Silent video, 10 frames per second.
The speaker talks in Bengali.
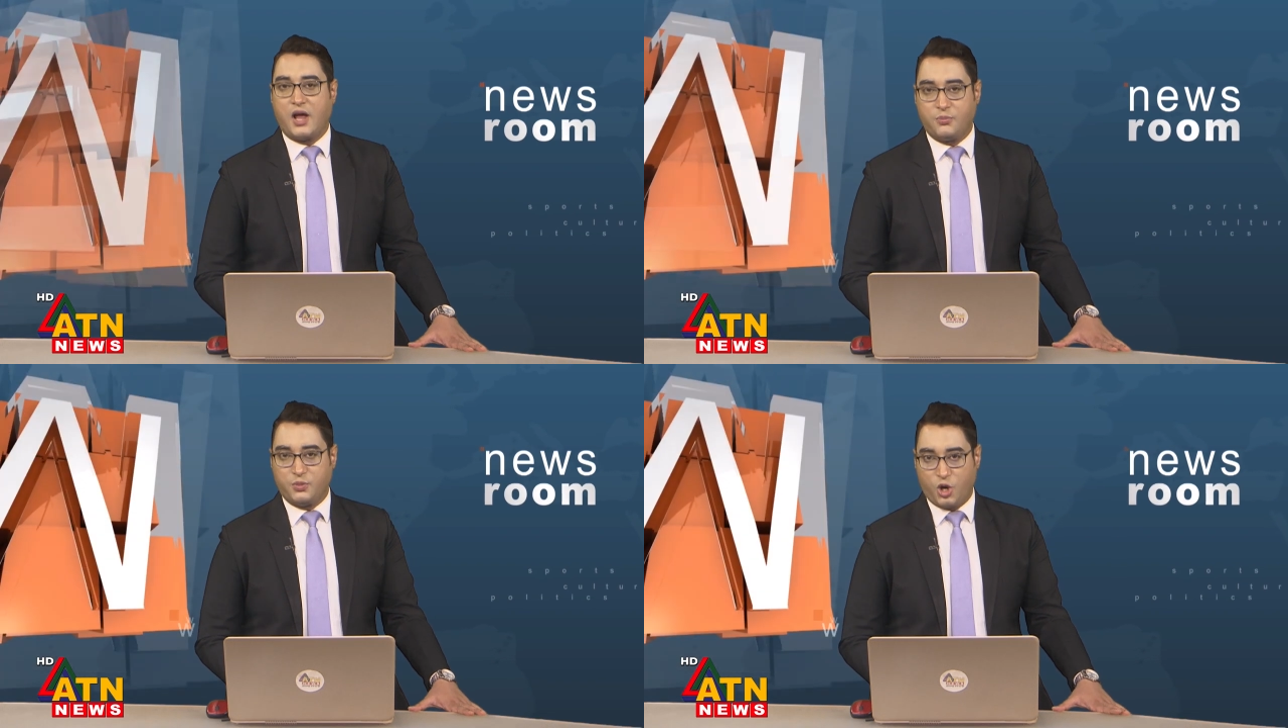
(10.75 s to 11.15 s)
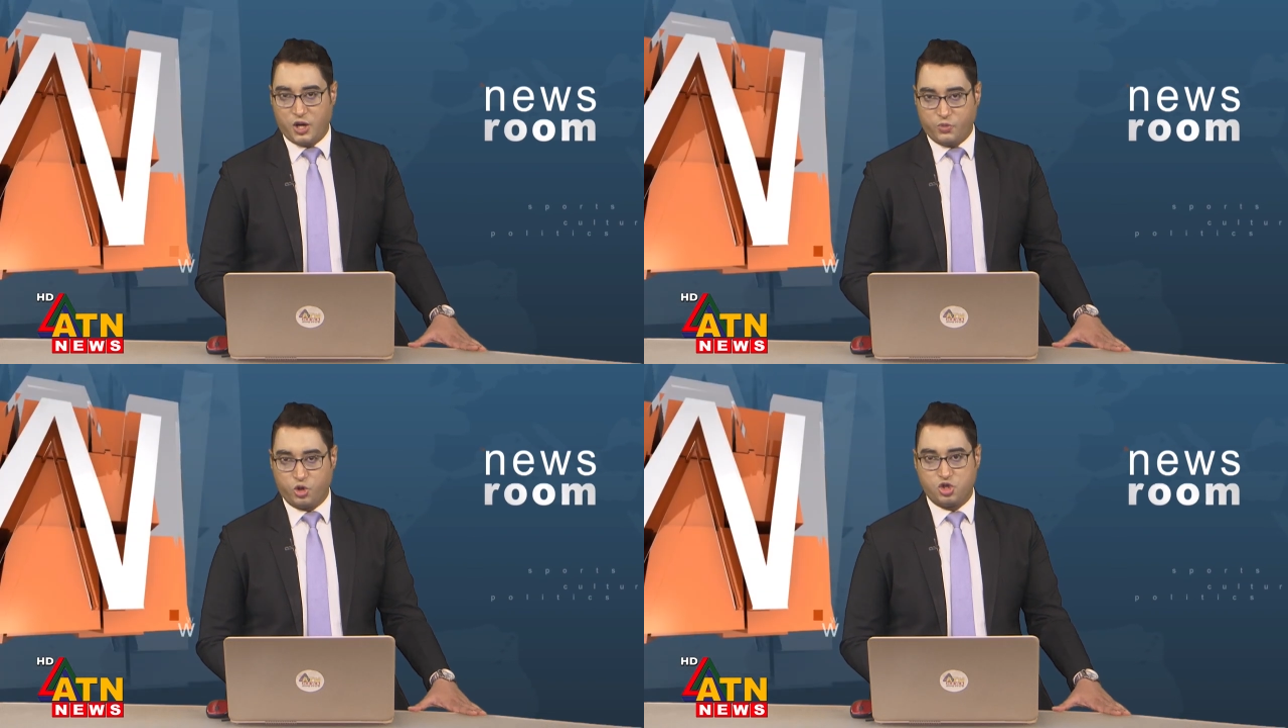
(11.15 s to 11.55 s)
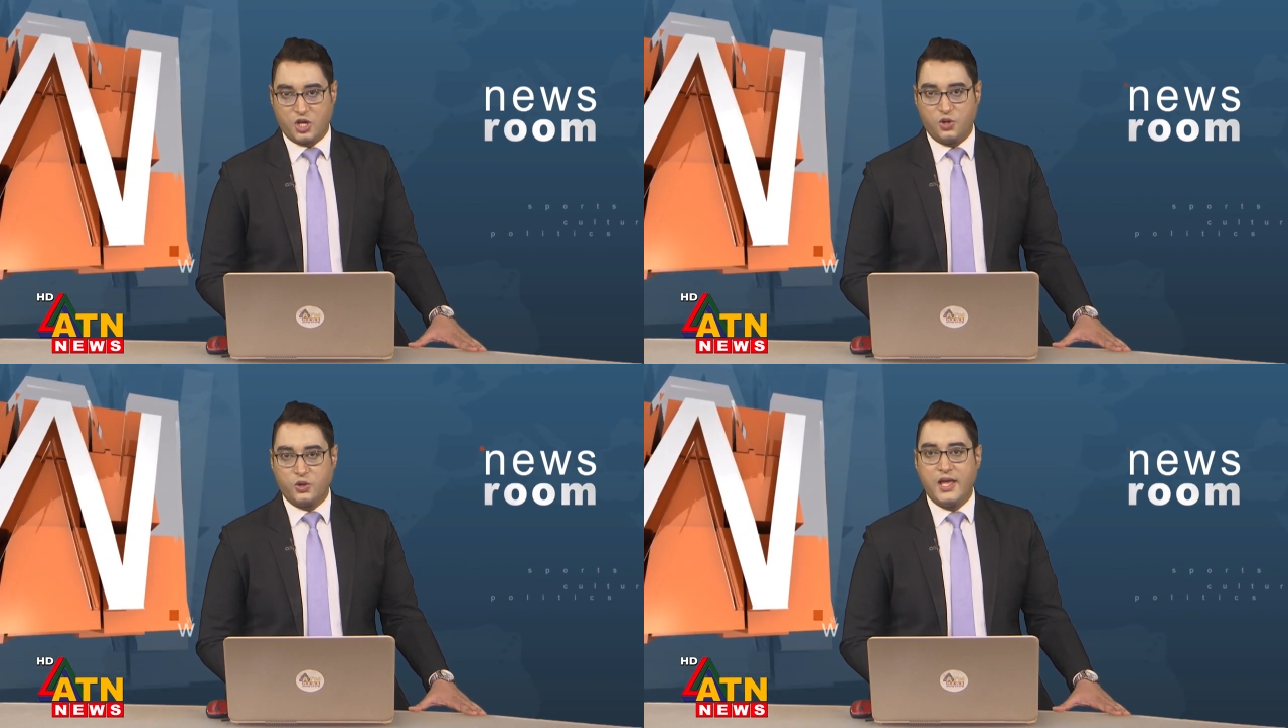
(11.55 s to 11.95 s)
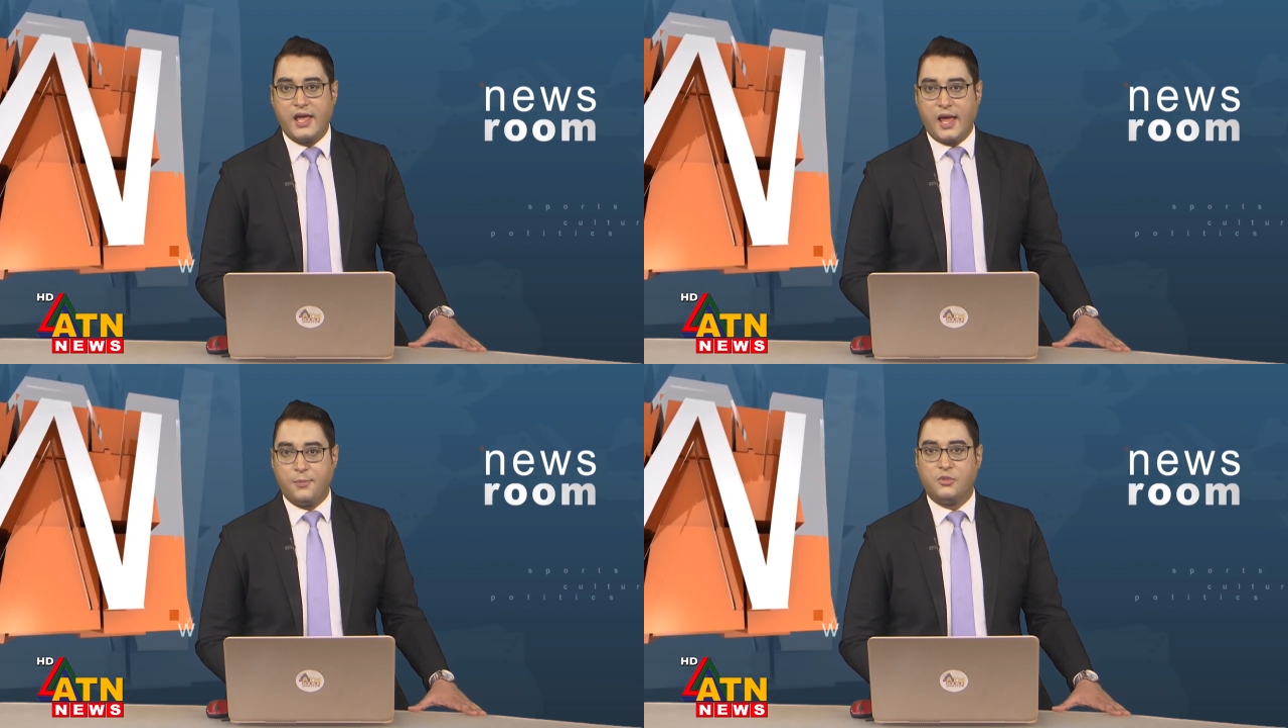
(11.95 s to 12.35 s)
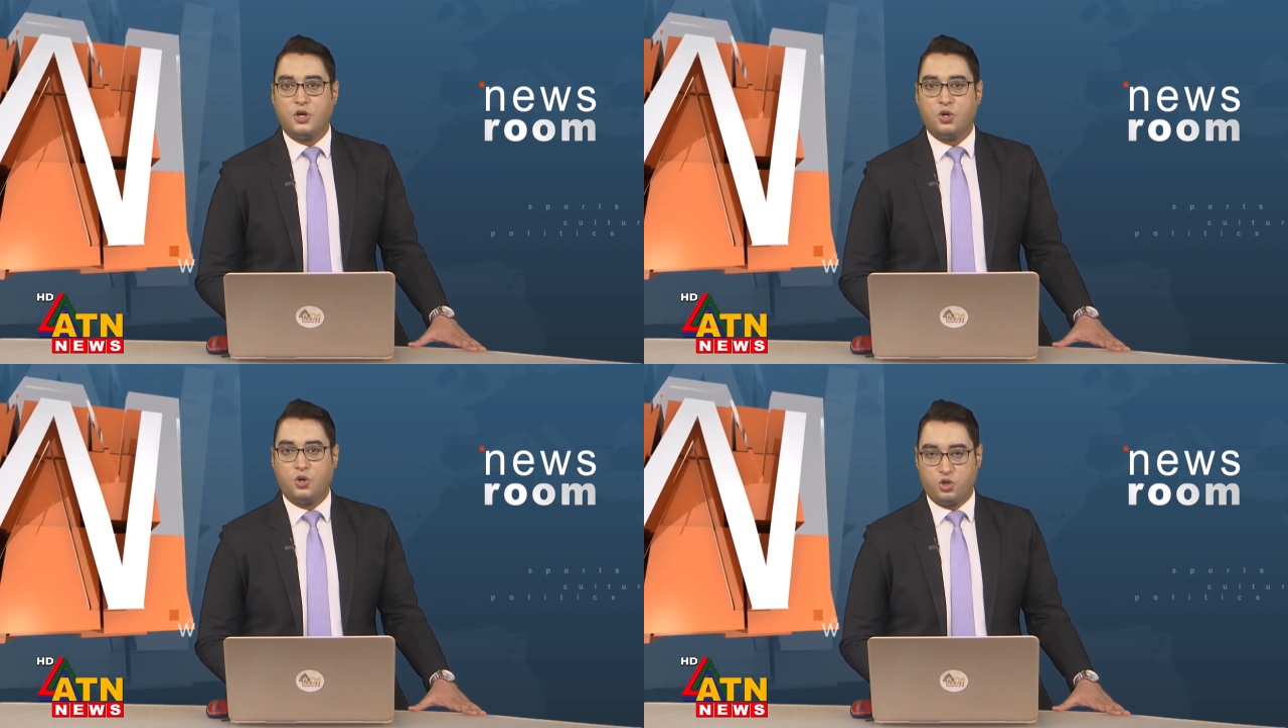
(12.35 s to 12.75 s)
র্যাব মহাপরিচালক এম
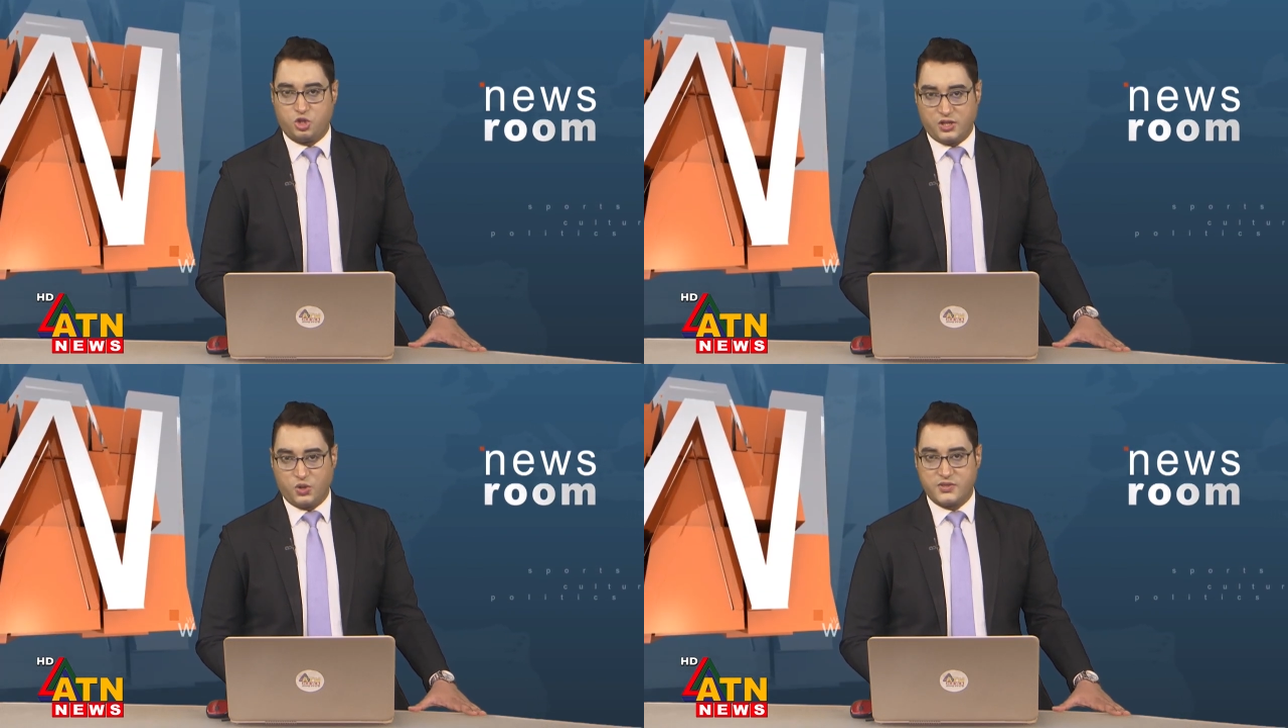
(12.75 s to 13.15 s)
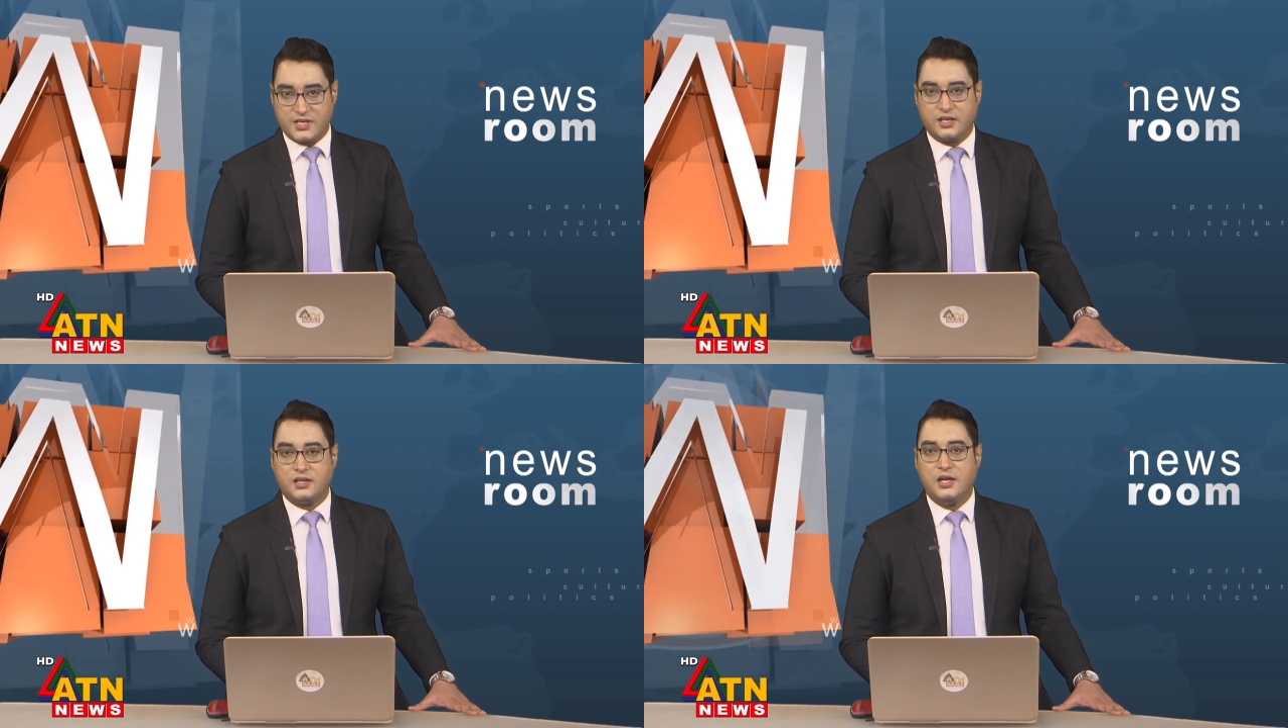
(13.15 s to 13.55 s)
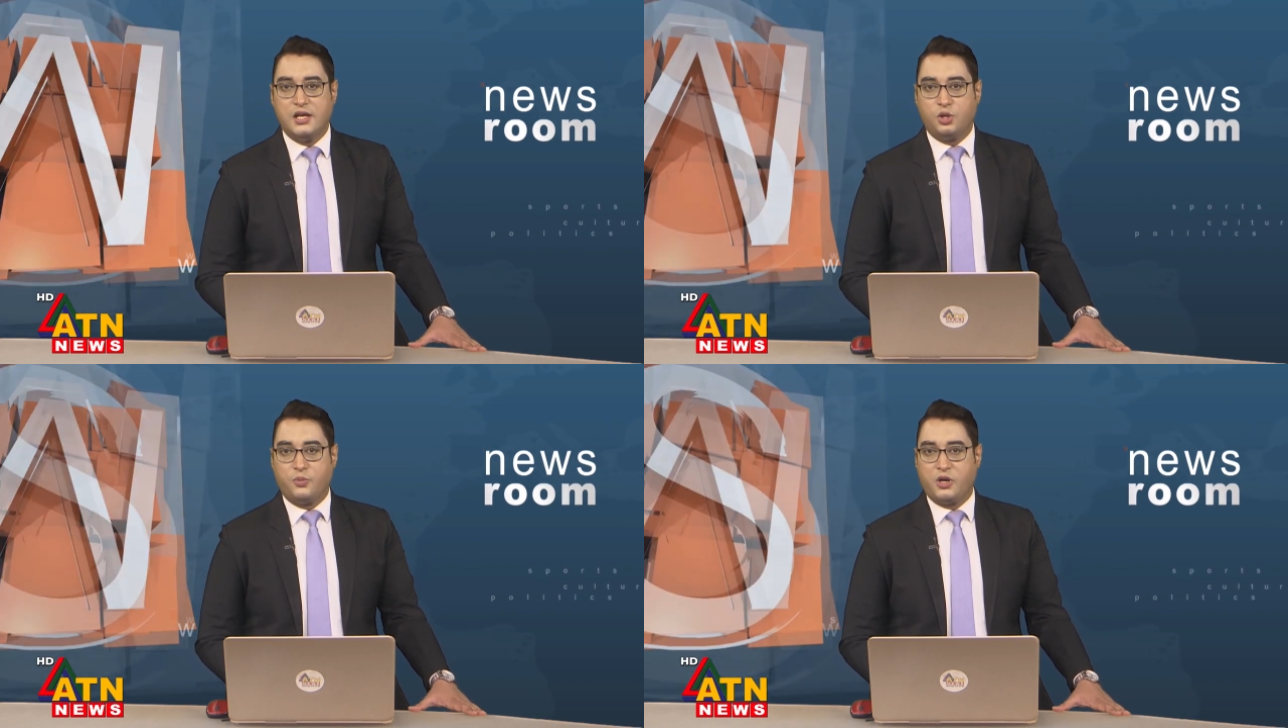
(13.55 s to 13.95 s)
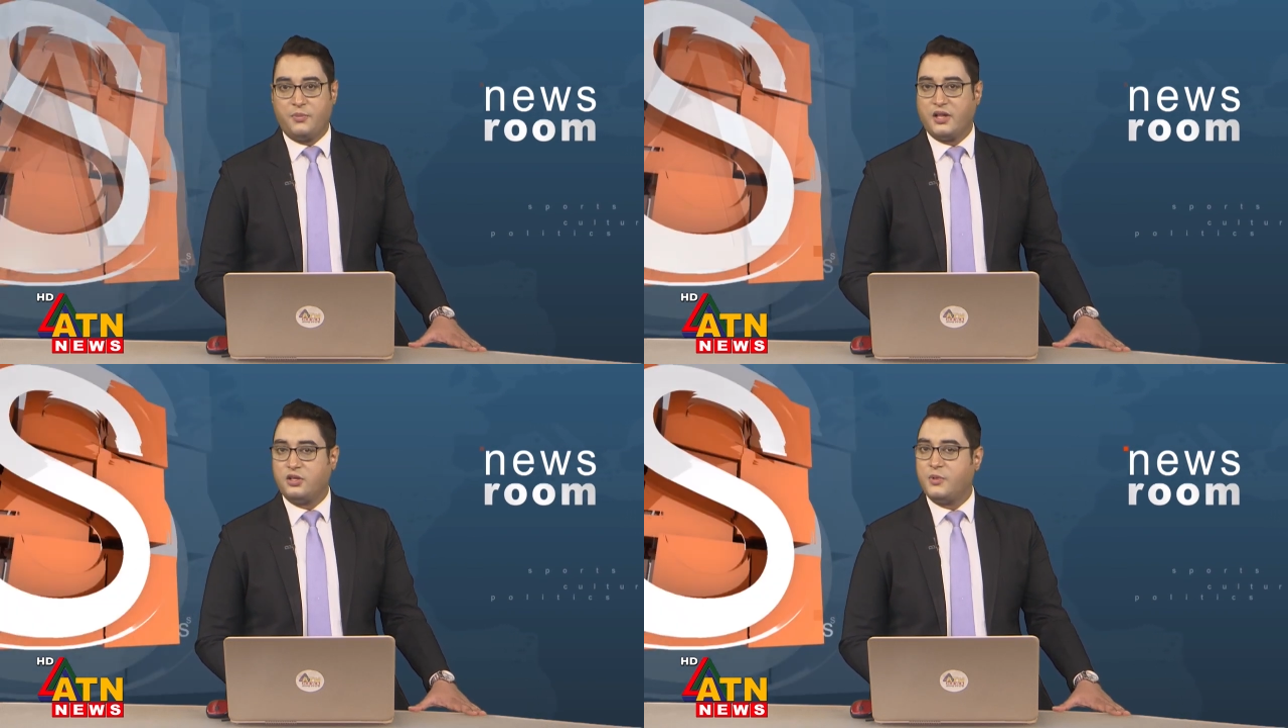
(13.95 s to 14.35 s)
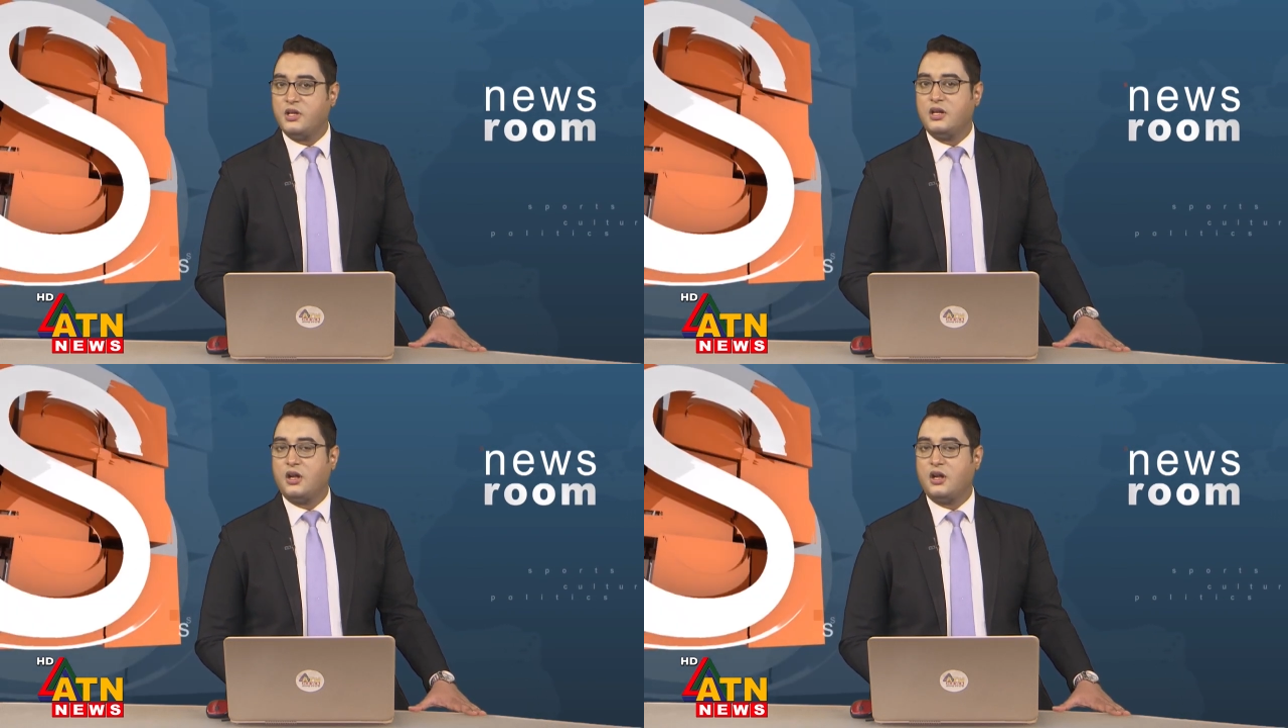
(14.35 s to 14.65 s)
খুরশিদ হোসেন দুপুরে বান্দরবানের